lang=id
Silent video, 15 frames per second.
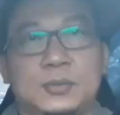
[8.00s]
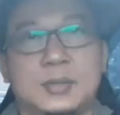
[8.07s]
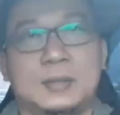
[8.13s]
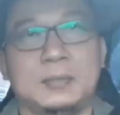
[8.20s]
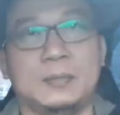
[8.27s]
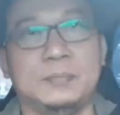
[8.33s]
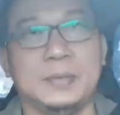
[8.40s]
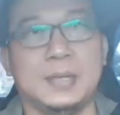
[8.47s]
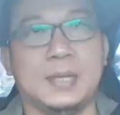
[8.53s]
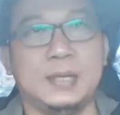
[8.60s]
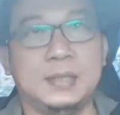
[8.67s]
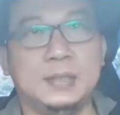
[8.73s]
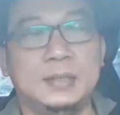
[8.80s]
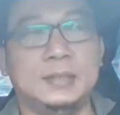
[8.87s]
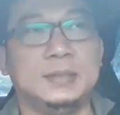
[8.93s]
udah mampir
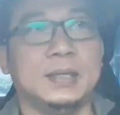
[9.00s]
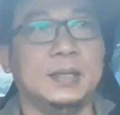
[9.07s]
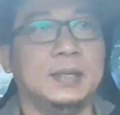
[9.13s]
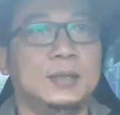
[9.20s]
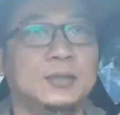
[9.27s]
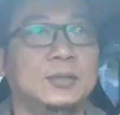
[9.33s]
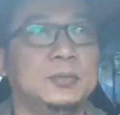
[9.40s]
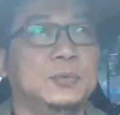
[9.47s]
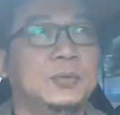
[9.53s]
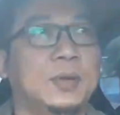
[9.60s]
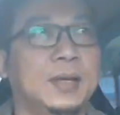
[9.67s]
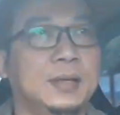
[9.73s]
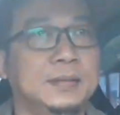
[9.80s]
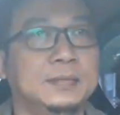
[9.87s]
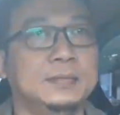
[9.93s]
lagi di channel youtube
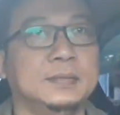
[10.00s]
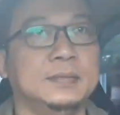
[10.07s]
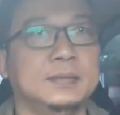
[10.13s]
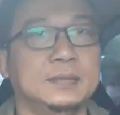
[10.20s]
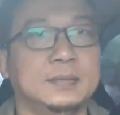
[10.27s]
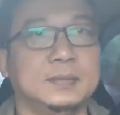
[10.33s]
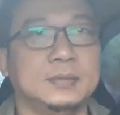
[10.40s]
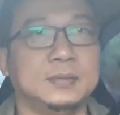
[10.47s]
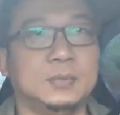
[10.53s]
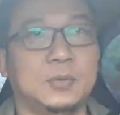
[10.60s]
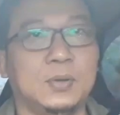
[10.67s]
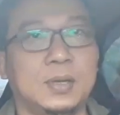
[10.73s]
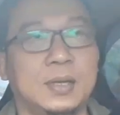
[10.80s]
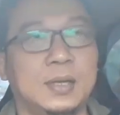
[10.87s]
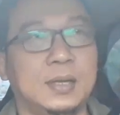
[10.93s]
gua
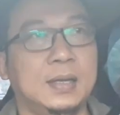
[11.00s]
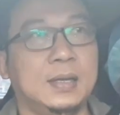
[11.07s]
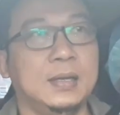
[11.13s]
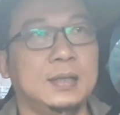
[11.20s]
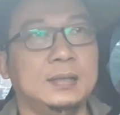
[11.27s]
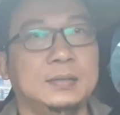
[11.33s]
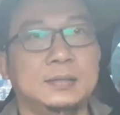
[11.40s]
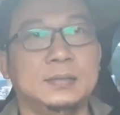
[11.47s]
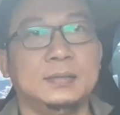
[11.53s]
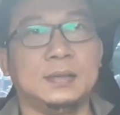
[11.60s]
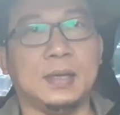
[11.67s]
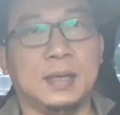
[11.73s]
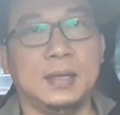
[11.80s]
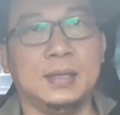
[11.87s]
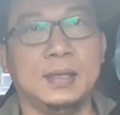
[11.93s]
Semoga
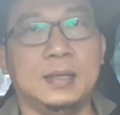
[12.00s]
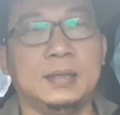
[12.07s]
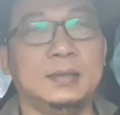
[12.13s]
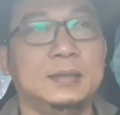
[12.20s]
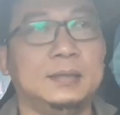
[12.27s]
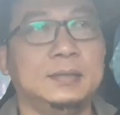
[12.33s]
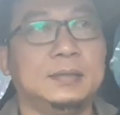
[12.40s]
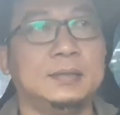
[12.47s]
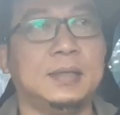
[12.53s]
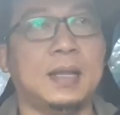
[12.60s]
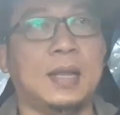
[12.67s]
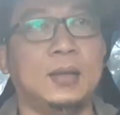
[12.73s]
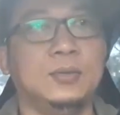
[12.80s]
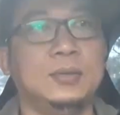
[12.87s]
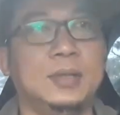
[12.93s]
kalian
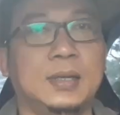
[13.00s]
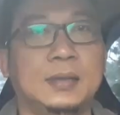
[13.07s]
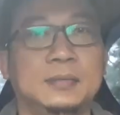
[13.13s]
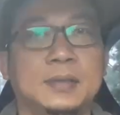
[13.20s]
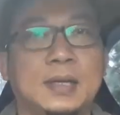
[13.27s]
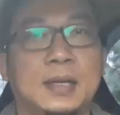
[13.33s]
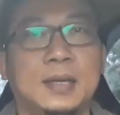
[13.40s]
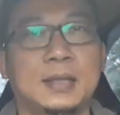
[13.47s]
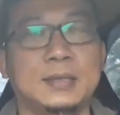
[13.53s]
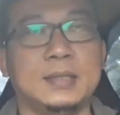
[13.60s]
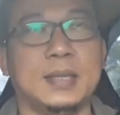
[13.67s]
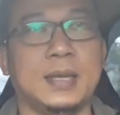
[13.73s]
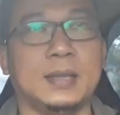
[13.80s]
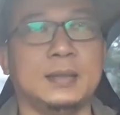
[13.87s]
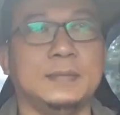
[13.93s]
selalu dalam keadaan
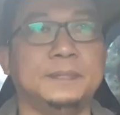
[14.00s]
sehat